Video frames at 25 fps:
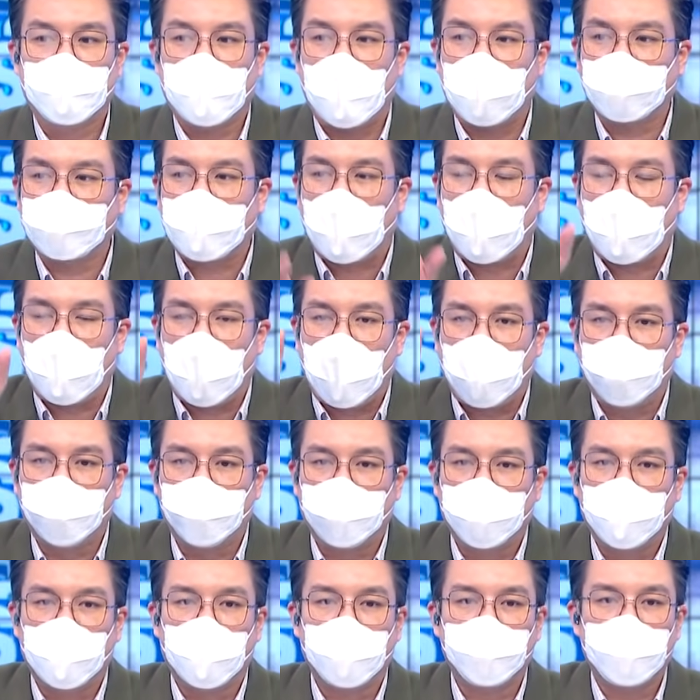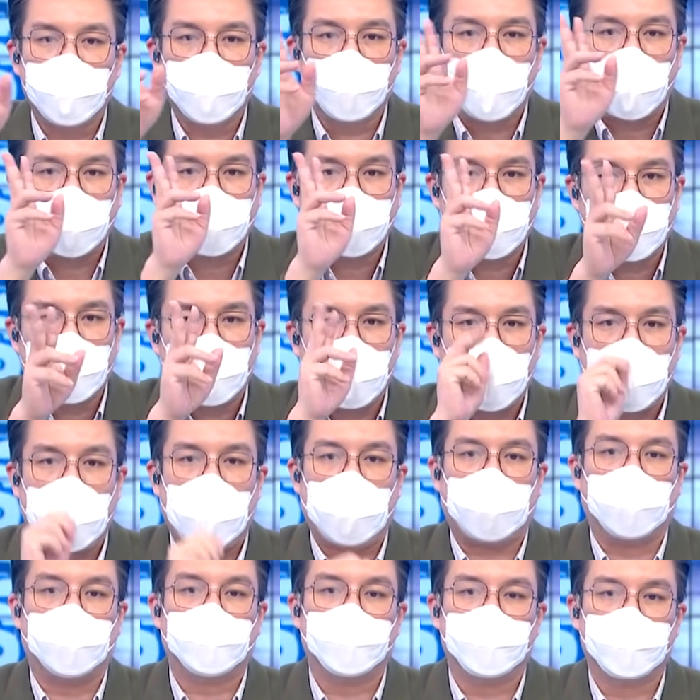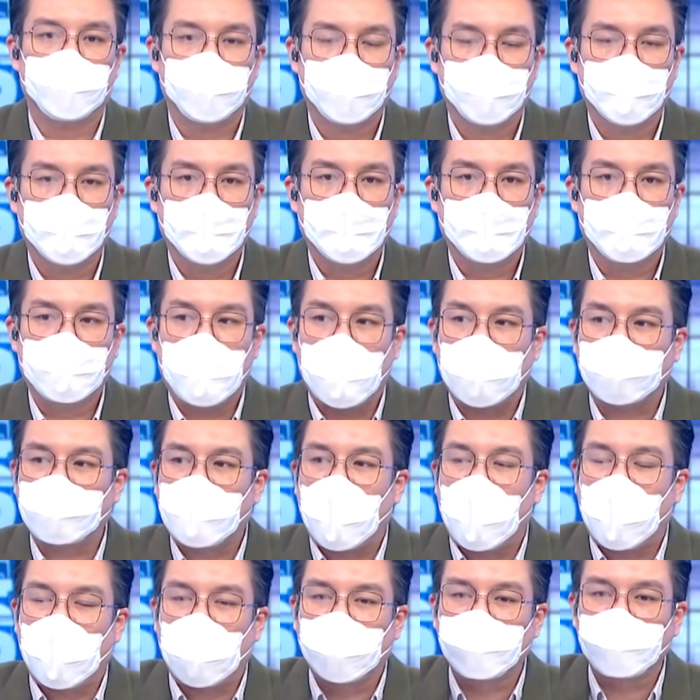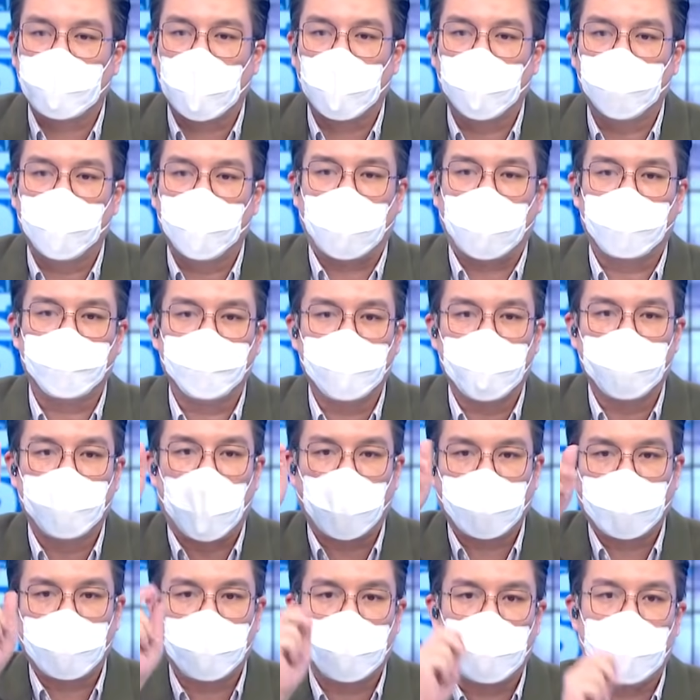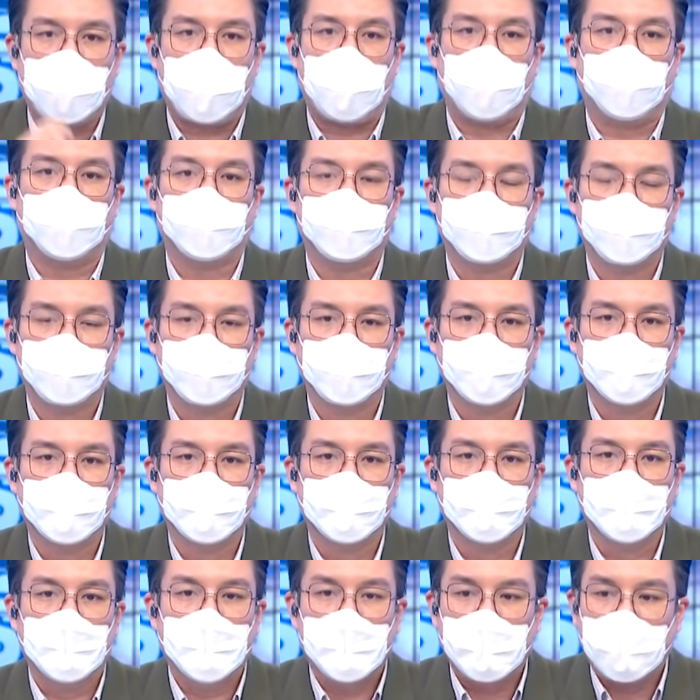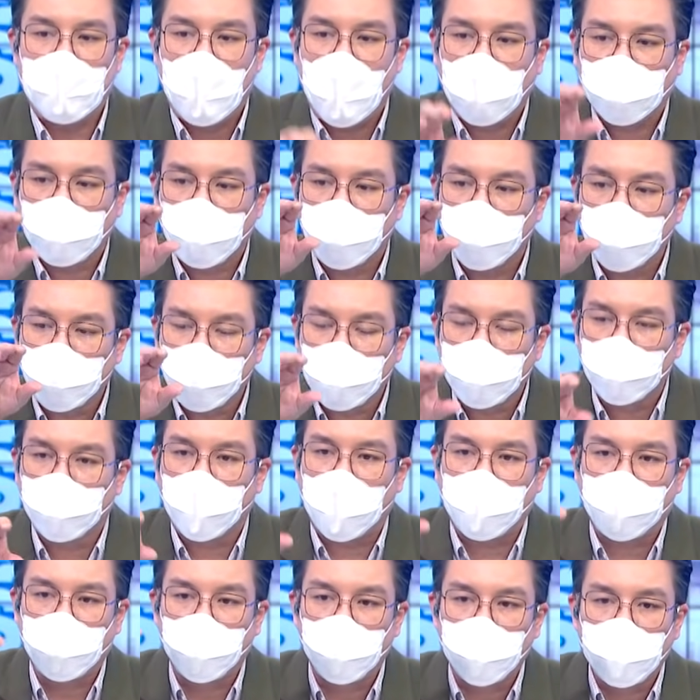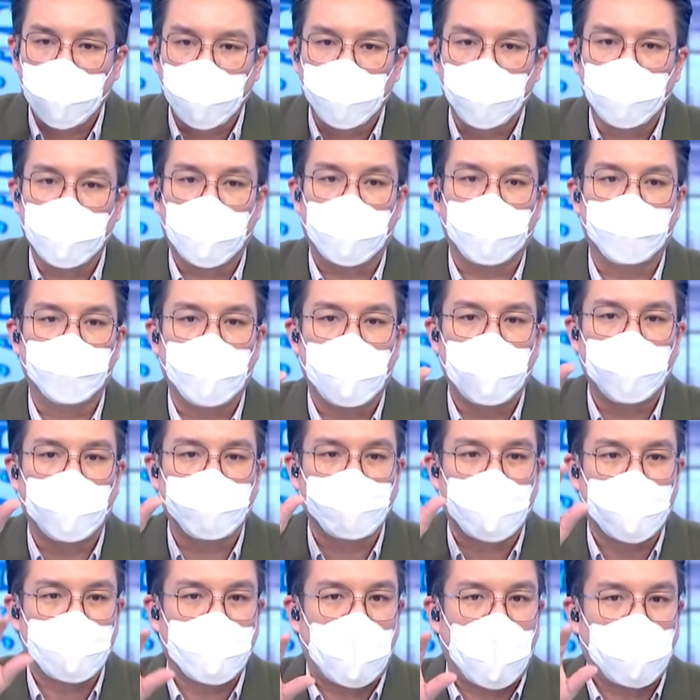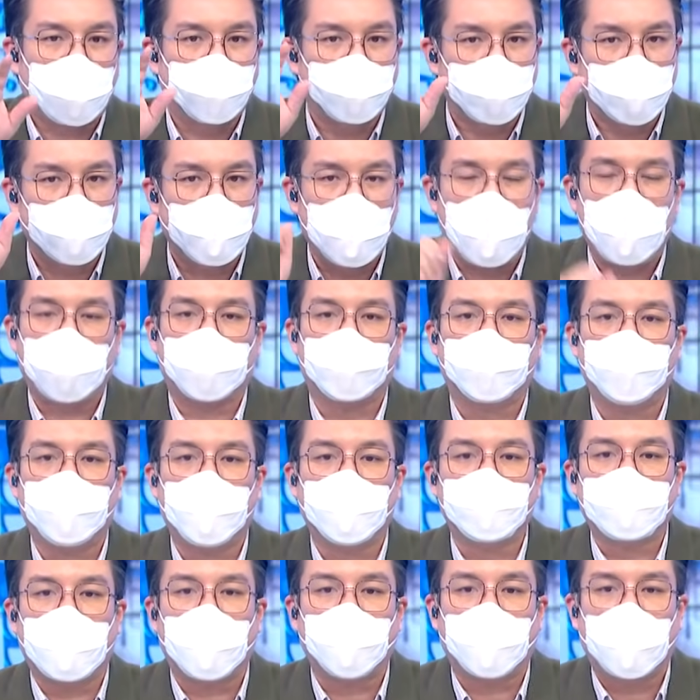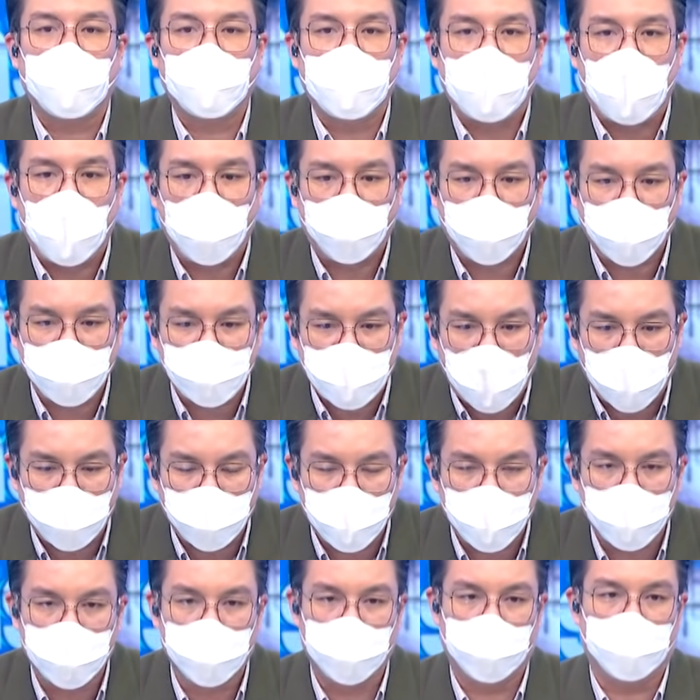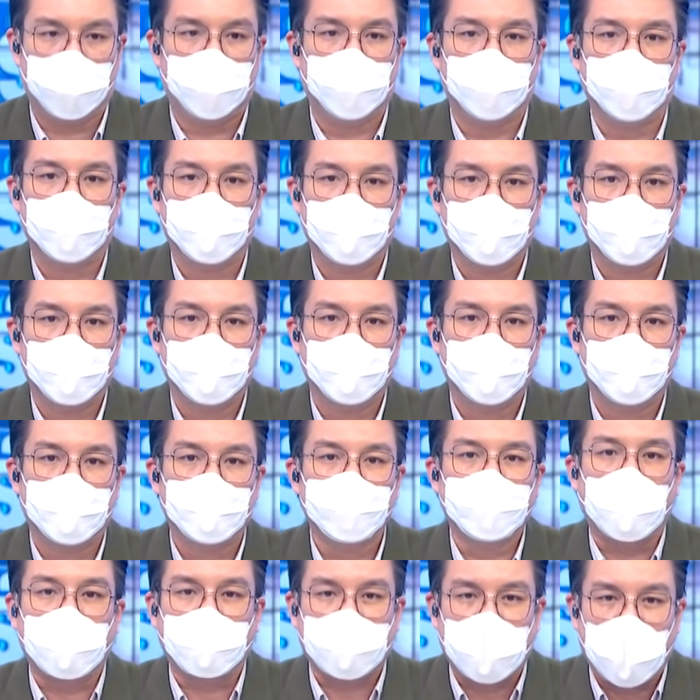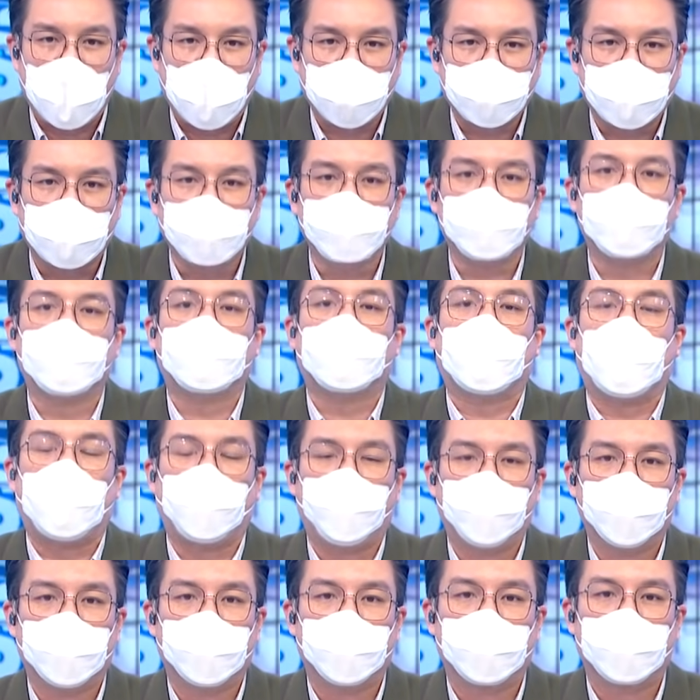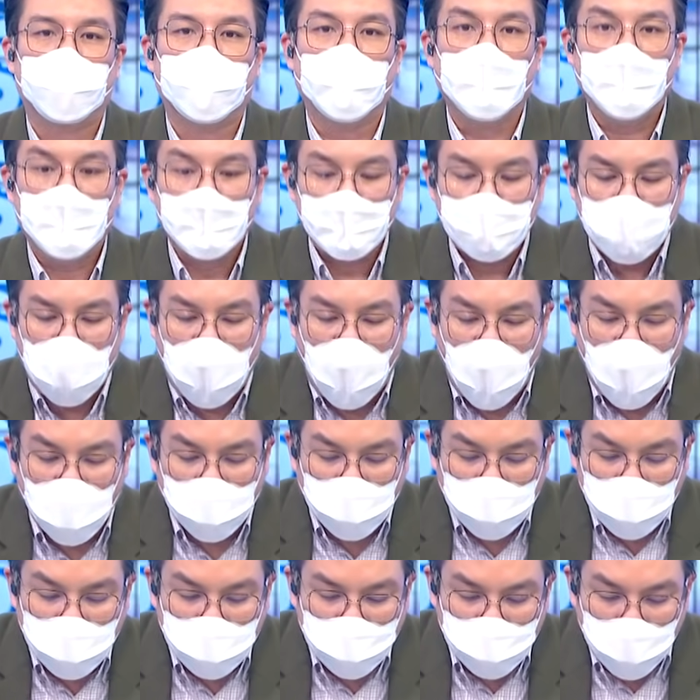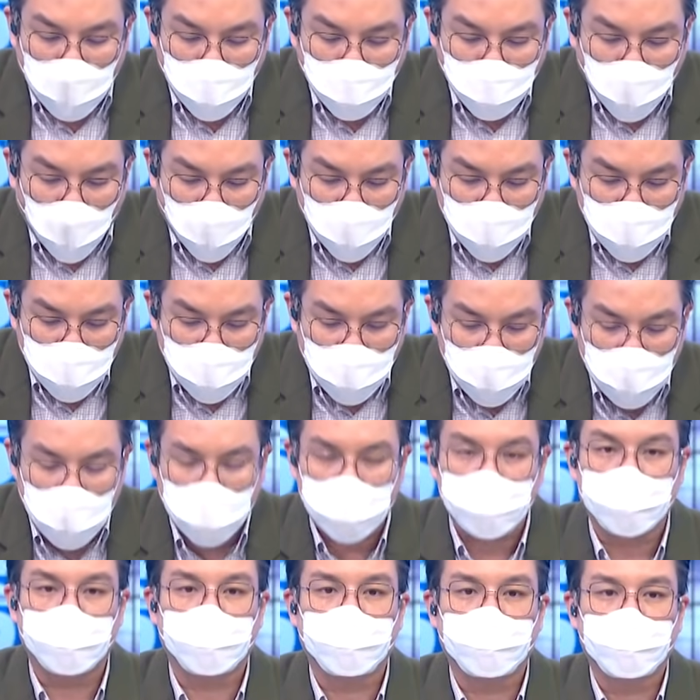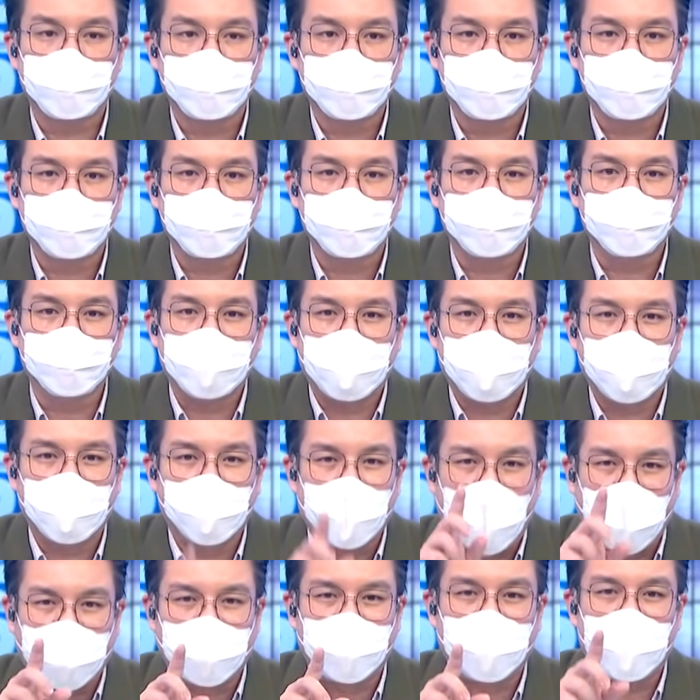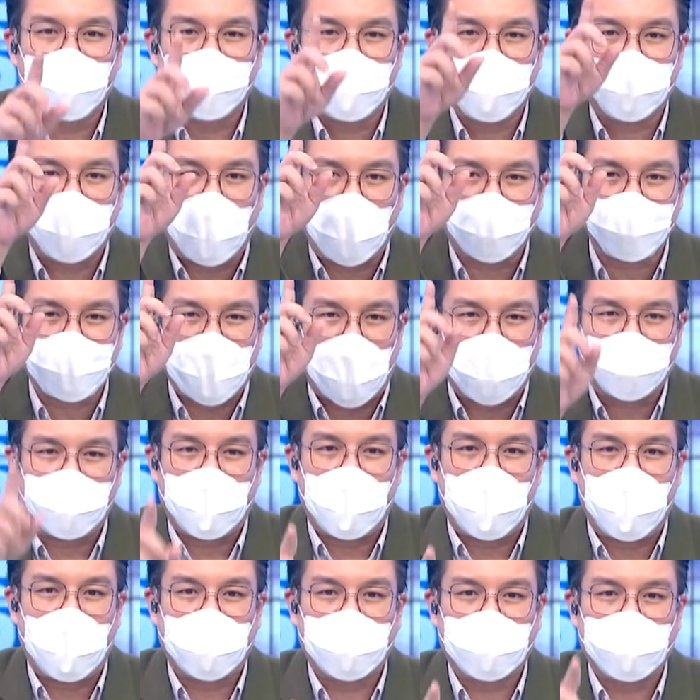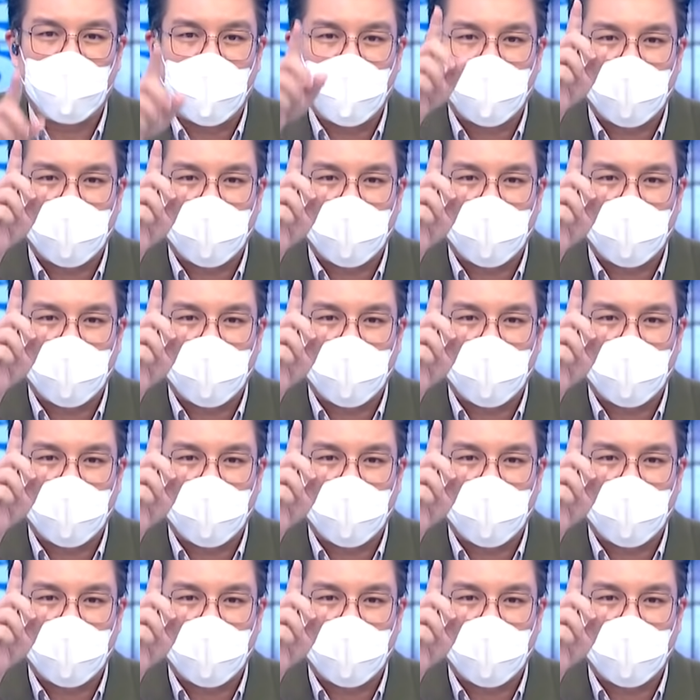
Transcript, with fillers: ในแต่ละอำเภอมีวัดกี่แห่งในแต่ละจังดมีวัดกี่แห่ง และทุกหน่วยทุกยูนิต ไม่ว่าจะใหญ่หรือเล็กมีเจ้าคณะประจำอยู่ จัดการกันสิครับ ถ้าเกิดตำบลนนี้มีวัดที่มีความสามารถใน